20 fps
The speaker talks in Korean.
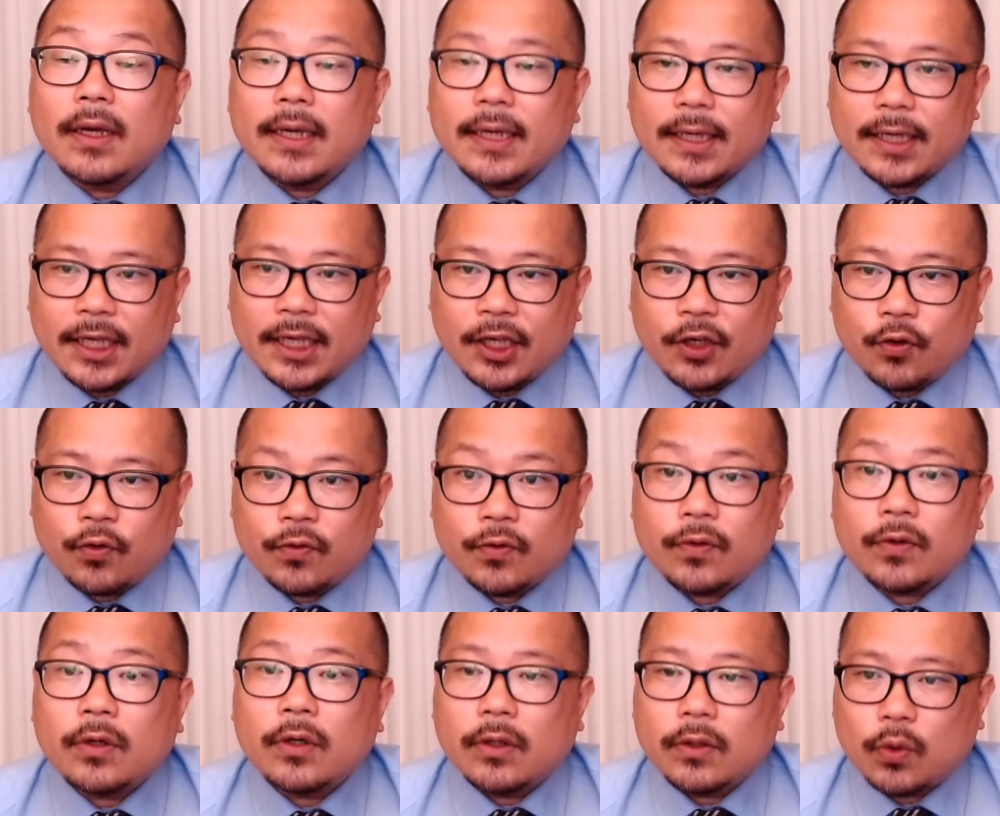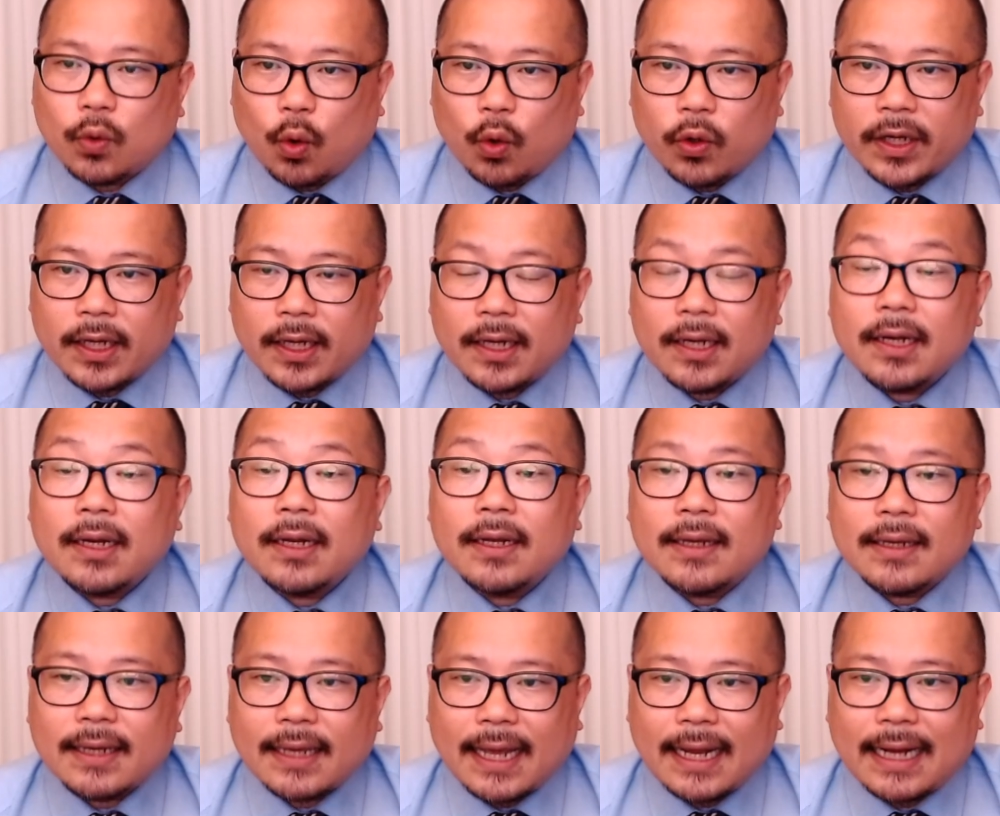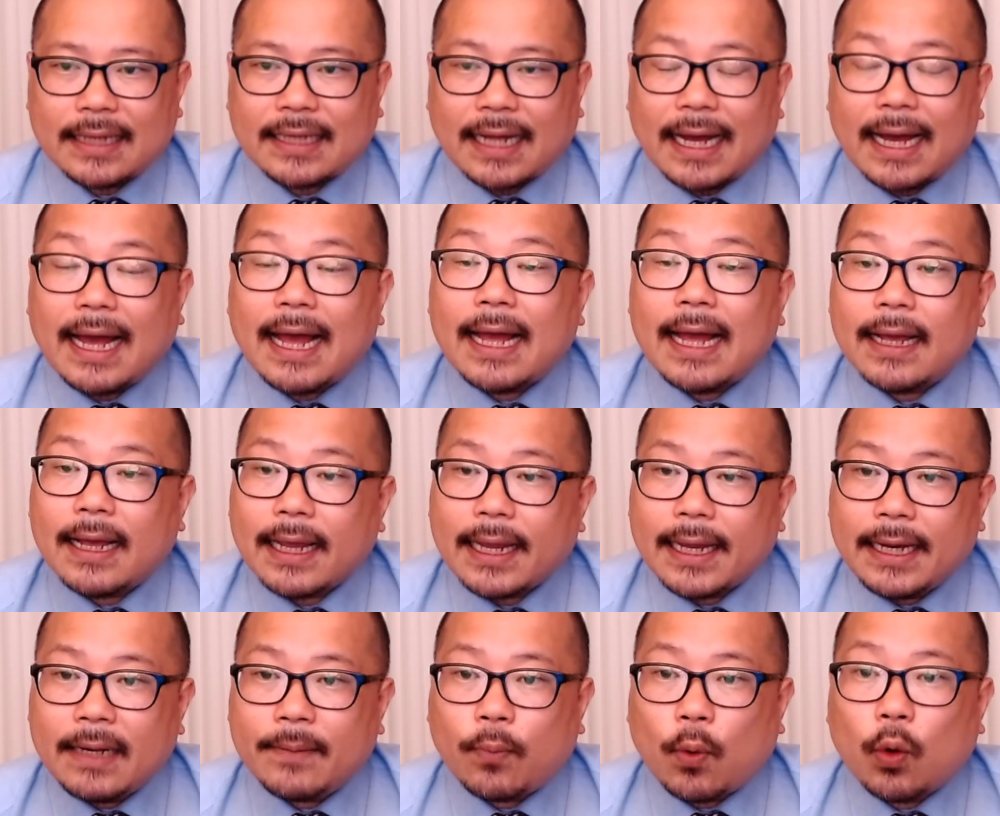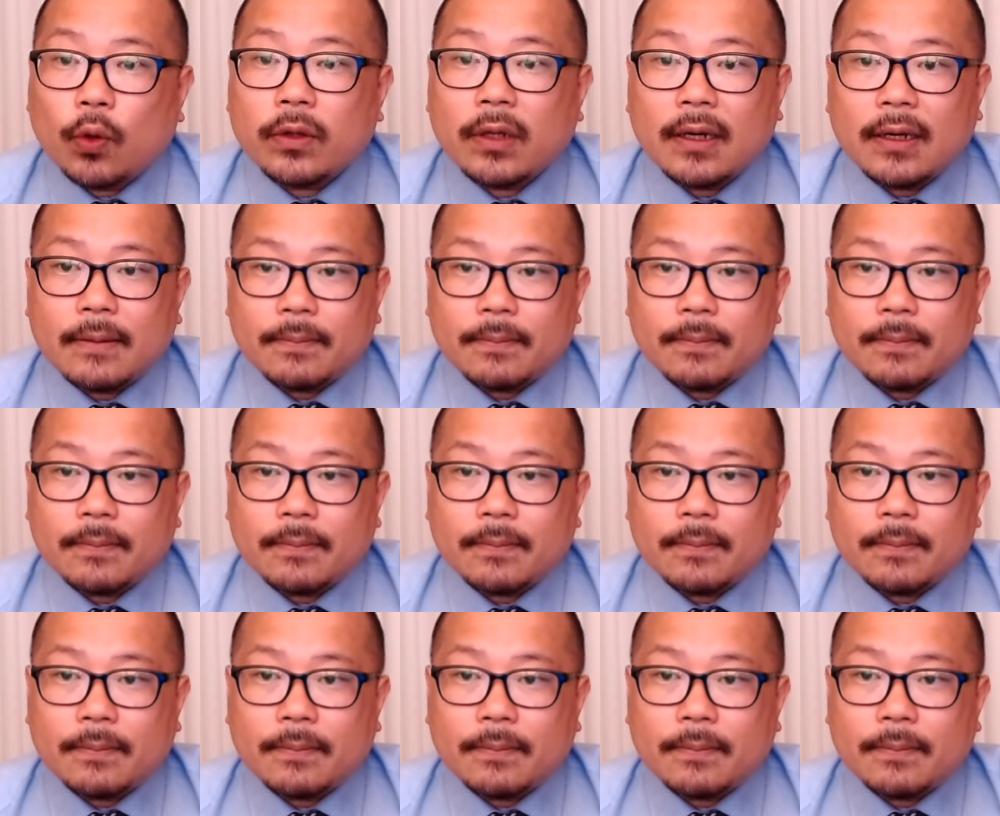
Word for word: EU, 독일, 캐나다, 일본,